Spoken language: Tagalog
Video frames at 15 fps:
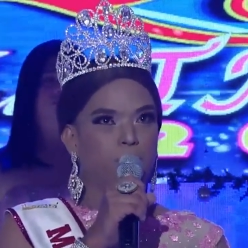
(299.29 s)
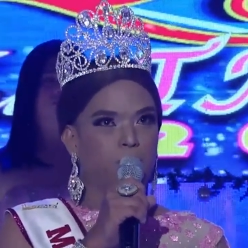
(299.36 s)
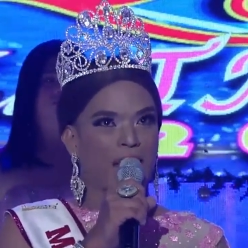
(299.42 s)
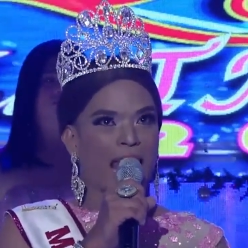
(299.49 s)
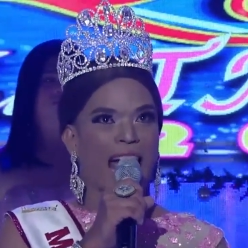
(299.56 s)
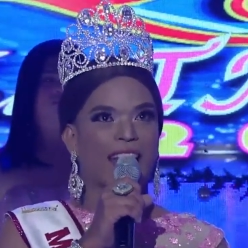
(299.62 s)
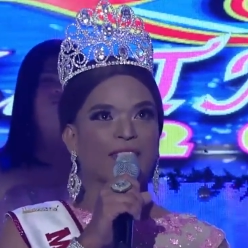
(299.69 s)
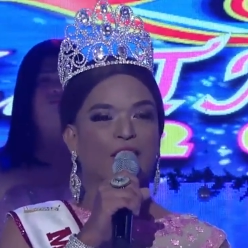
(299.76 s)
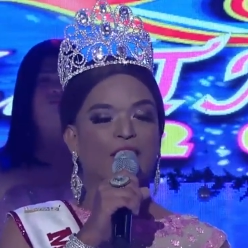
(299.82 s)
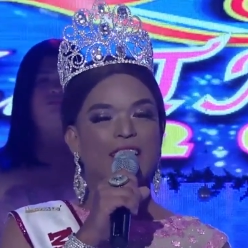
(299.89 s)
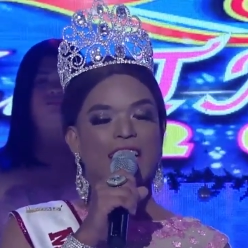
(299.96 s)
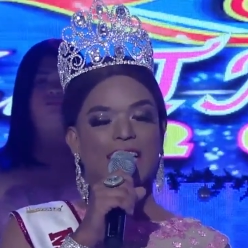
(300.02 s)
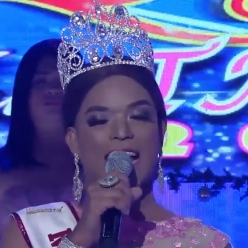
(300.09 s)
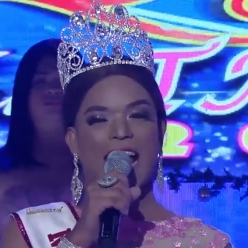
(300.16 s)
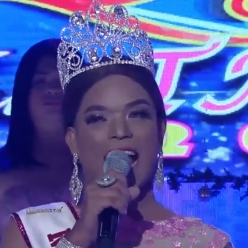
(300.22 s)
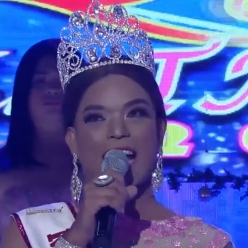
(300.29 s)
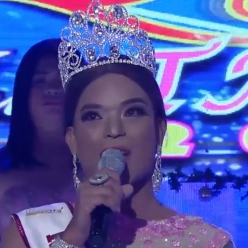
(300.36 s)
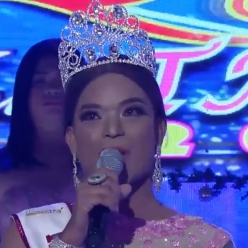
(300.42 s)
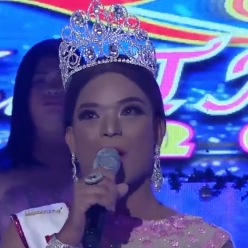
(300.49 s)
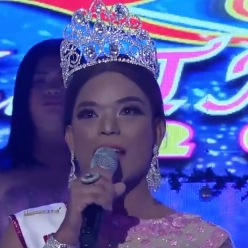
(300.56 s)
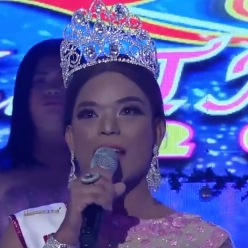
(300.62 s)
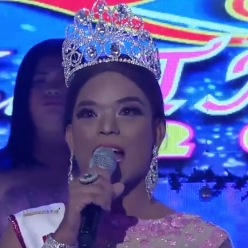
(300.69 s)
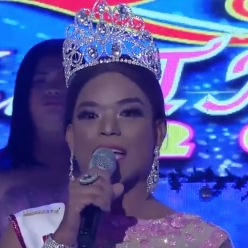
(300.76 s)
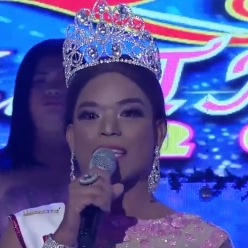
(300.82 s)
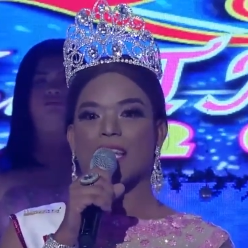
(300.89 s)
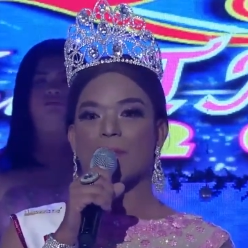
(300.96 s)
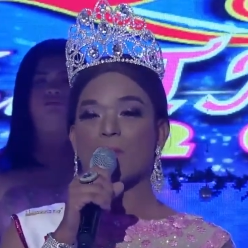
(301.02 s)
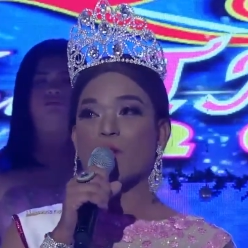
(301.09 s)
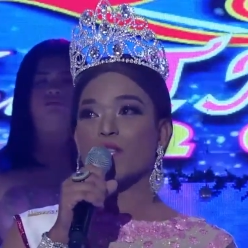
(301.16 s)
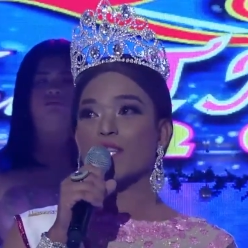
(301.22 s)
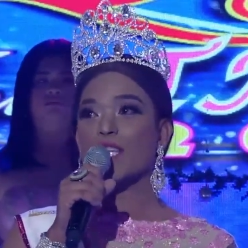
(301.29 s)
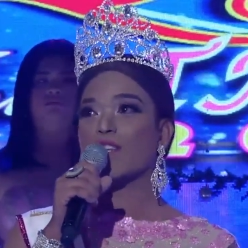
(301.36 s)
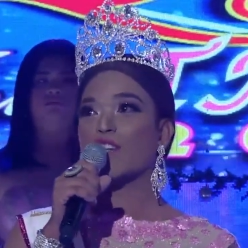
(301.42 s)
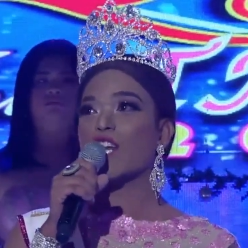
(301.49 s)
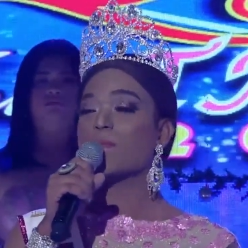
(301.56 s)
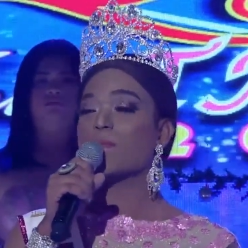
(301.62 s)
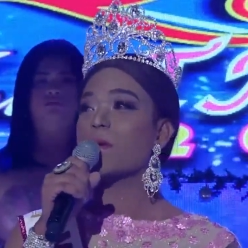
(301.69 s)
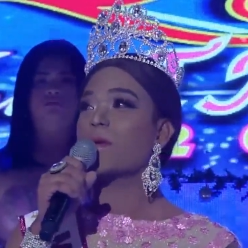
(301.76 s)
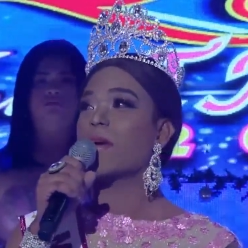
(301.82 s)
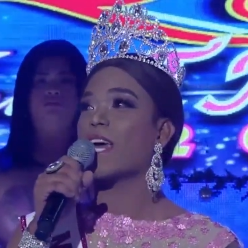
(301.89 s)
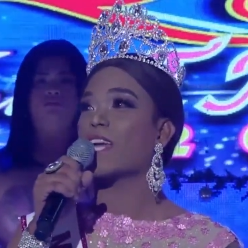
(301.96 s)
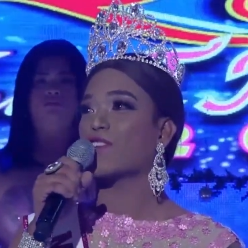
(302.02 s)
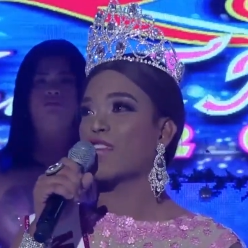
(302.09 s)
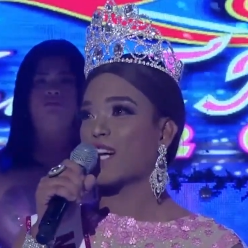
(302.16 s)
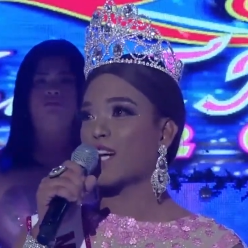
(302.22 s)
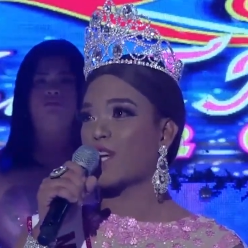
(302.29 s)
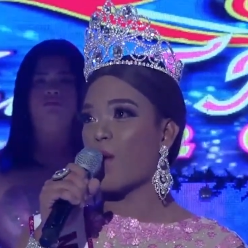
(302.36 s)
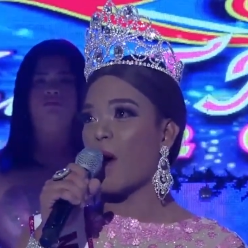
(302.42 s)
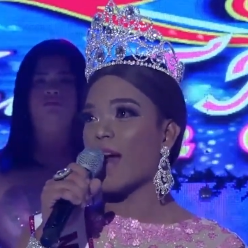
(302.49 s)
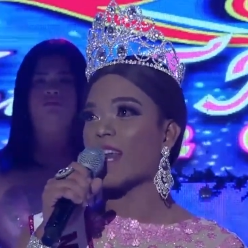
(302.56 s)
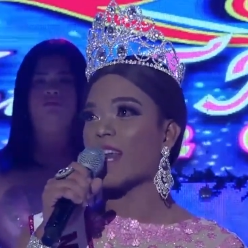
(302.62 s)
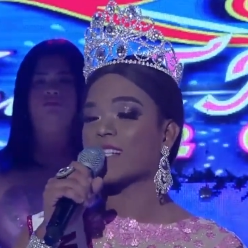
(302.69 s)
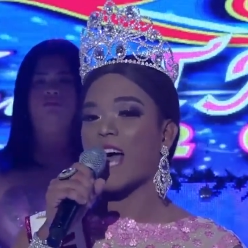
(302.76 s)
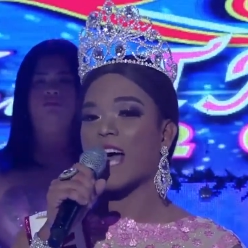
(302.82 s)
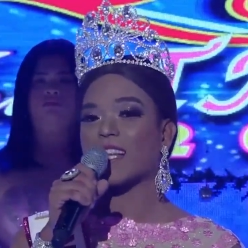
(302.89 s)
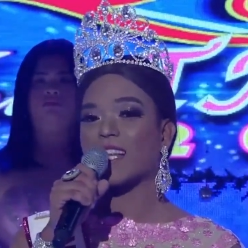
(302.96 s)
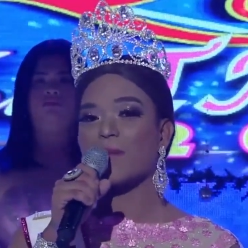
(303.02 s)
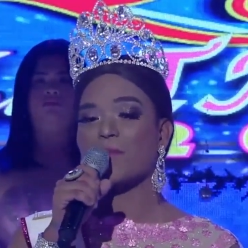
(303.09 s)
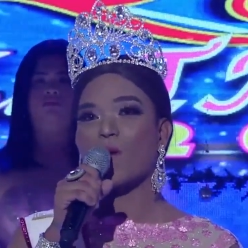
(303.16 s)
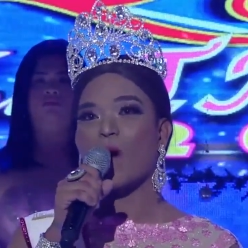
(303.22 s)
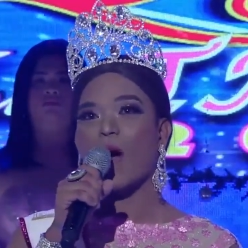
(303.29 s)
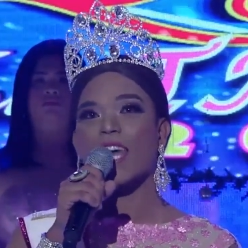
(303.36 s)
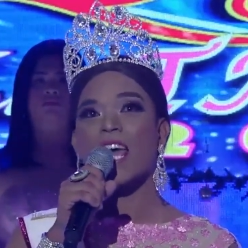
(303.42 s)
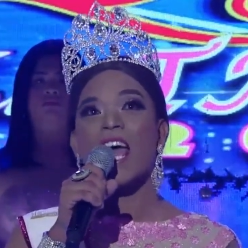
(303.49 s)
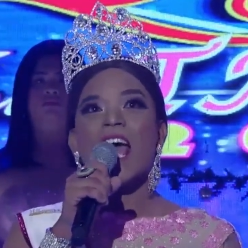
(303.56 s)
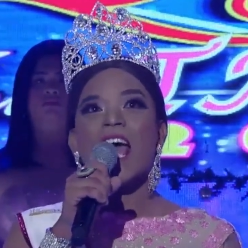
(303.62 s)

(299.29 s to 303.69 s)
lantern na ginagawa natin. Bukod dito, nagbibigay ito ng liwanag sa ating buhay.